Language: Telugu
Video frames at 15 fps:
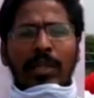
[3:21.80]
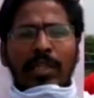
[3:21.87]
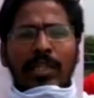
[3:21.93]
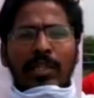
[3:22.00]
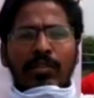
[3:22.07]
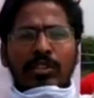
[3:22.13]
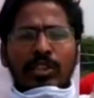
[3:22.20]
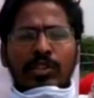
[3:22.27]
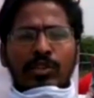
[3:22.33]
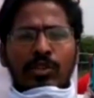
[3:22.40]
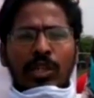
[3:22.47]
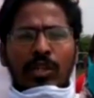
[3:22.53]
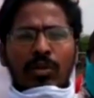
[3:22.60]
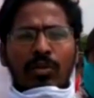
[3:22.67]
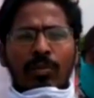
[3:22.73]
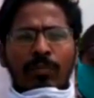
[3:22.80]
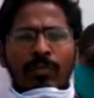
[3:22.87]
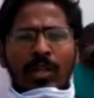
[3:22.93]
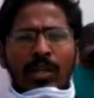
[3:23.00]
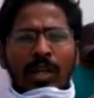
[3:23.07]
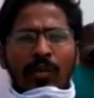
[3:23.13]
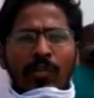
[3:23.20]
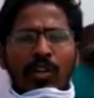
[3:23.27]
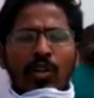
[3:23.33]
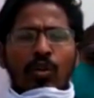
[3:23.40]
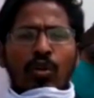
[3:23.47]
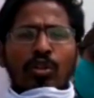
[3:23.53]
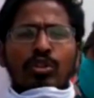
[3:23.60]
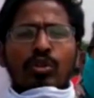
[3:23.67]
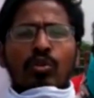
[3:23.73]
మంది నివసిస్తున్నారు వీళ్ళు
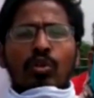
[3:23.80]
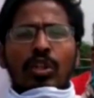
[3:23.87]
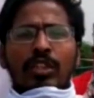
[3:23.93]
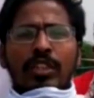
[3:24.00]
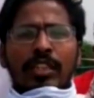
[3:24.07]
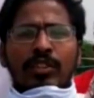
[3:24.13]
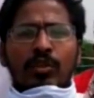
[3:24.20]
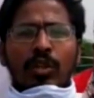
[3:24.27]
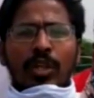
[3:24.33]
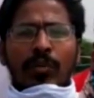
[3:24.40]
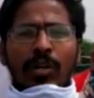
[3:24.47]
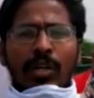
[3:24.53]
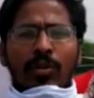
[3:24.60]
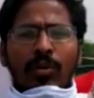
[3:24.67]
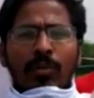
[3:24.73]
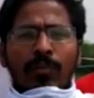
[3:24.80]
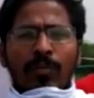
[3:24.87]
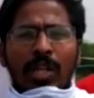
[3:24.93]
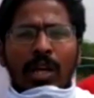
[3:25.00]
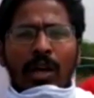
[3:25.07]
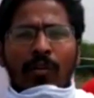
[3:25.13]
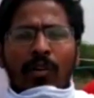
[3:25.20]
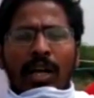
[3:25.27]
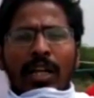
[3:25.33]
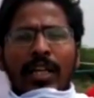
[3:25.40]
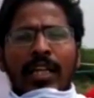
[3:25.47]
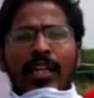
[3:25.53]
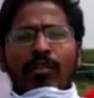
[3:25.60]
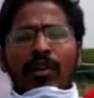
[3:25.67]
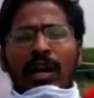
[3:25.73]
రోజు కూలీ చేసుకునేవారు
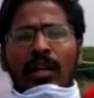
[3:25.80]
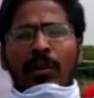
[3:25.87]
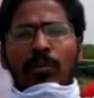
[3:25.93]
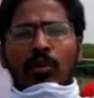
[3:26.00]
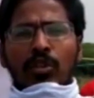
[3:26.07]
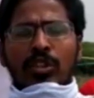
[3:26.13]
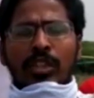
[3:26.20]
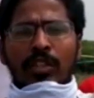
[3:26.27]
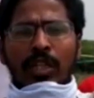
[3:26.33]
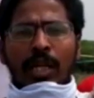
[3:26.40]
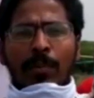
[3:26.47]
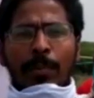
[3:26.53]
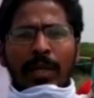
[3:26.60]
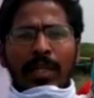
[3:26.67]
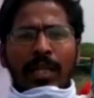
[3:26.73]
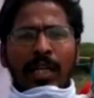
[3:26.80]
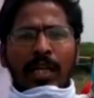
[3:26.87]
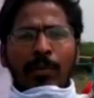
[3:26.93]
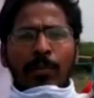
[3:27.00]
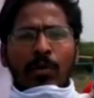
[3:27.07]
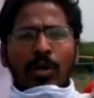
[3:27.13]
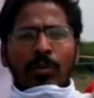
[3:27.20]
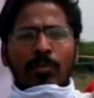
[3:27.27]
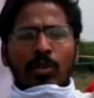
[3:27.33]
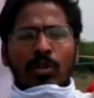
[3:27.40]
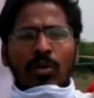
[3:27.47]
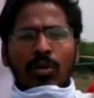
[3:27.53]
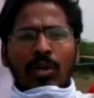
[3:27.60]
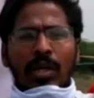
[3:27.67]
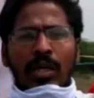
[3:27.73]
వాళ్ళకి వారం రోజులుగా పని
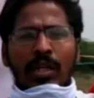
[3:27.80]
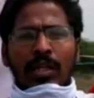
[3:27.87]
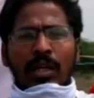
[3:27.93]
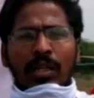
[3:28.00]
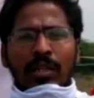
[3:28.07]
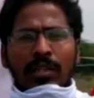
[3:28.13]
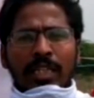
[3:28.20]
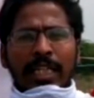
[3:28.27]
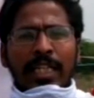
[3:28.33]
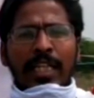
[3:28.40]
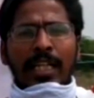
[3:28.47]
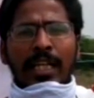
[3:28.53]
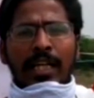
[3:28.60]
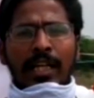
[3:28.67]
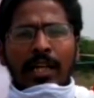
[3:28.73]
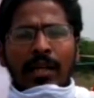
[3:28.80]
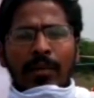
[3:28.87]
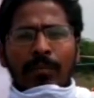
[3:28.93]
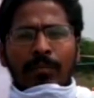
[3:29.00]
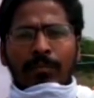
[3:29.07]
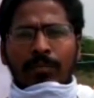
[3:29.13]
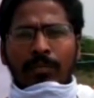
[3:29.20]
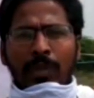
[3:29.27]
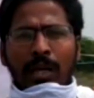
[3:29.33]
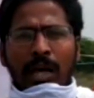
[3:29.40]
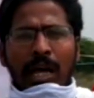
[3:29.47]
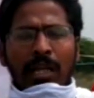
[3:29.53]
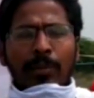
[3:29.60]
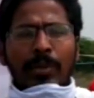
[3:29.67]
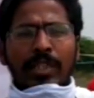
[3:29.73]
లేకపోవడంతో తిండి లేక
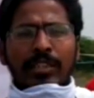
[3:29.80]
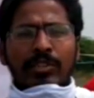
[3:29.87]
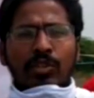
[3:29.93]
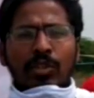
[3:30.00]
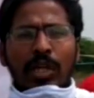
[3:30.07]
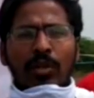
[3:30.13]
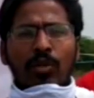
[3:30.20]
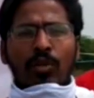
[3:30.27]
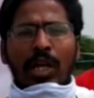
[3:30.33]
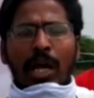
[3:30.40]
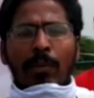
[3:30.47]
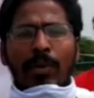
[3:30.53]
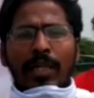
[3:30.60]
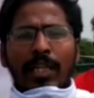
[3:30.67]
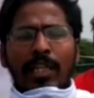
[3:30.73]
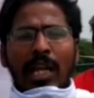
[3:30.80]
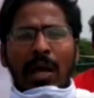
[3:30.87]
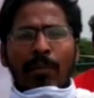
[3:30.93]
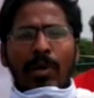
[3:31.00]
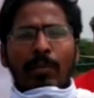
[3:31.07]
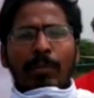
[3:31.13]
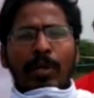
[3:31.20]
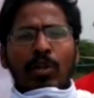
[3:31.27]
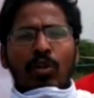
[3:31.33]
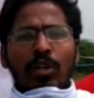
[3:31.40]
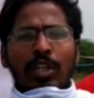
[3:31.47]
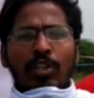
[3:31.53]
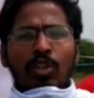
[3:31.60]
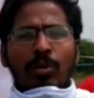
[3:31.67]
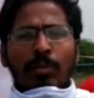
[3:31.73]
అలమటిస్తున్నారు కాబట్టి రామాయంపేటలో
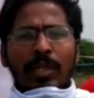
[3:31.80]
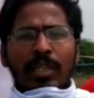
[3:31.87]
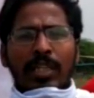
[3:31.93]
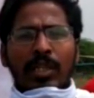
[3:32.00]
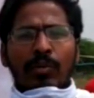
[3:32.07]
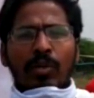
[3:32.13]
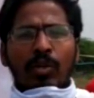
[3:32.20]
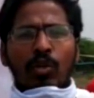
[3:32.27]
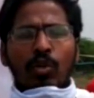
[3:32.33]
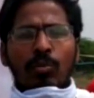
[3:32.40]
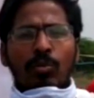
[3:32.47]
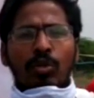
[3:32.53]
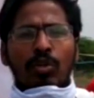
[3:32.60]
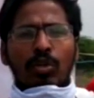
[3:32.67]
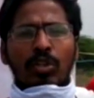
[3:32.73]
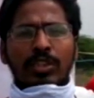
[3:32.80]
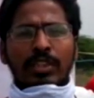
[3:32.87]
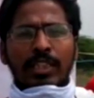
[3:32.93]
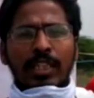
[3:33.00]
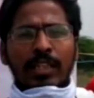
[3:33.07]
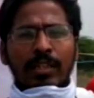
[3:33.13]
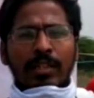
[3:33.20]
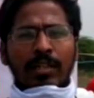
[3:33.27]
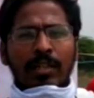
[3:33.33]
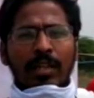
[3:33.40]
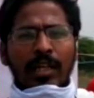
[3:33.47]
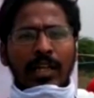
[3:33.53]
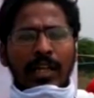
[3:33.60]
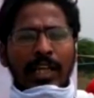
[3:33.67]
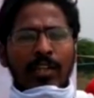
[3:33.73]
ఎంతోమంది యువకులు ముందుకొస్తే
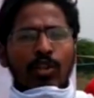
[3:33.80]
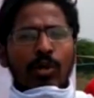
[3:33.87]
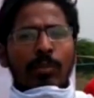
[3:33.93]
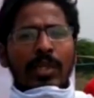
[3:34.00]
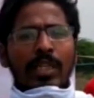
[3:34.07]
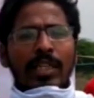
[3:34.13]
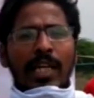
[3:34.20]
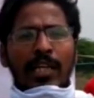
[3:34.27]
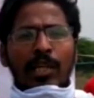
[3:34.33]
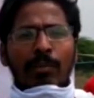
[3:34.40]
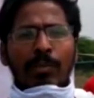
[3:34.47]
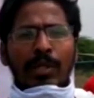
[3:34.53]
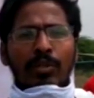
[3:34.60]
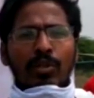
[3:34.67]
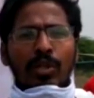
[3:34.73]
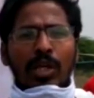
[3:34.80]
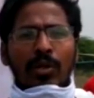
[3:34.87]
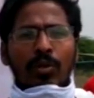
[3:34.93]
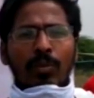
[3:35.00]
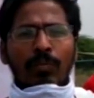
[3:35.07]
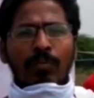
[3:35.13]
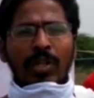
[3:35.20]
ఎంతోమందికి అన్నం పెడుతున్నారు